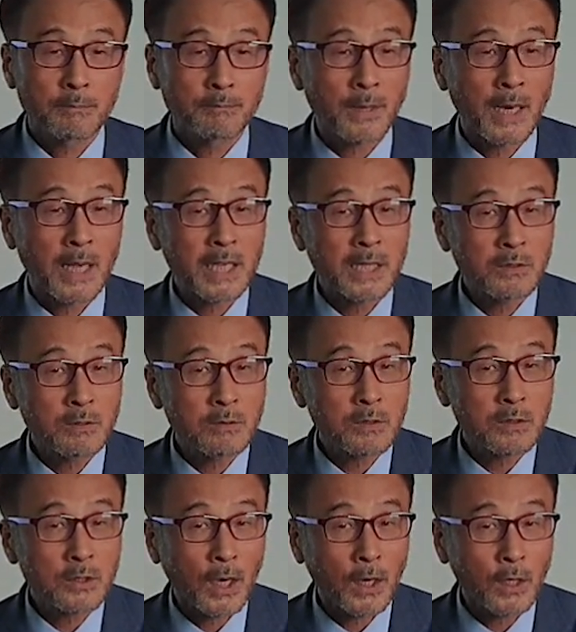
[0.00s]

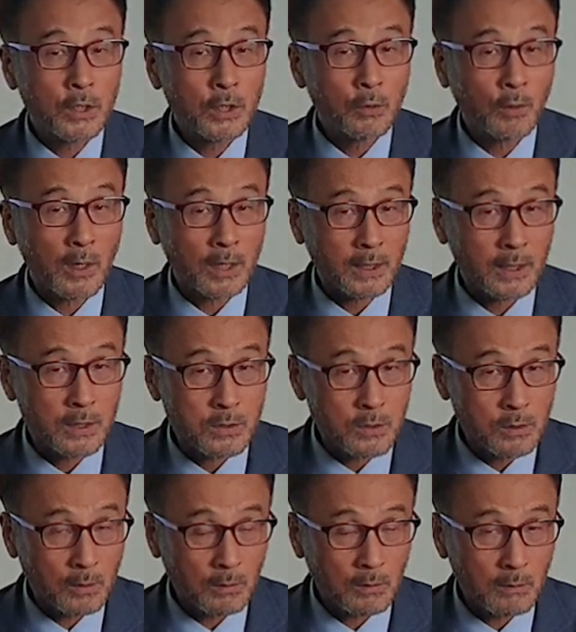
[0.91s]
바레인들은 당연히
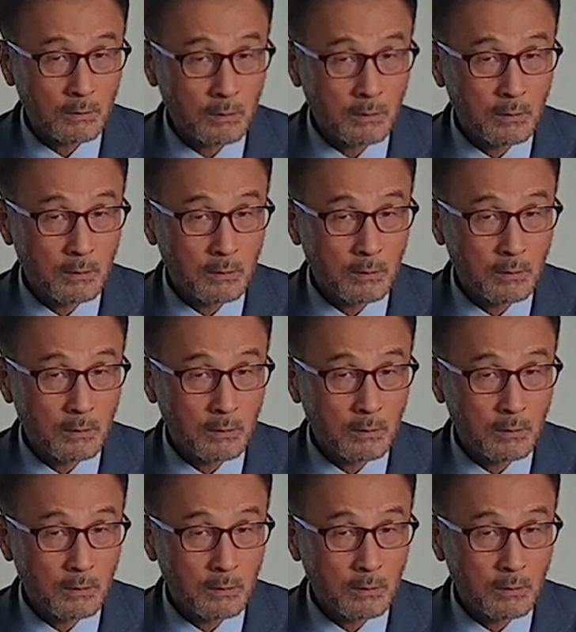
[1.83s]
왔겠죠.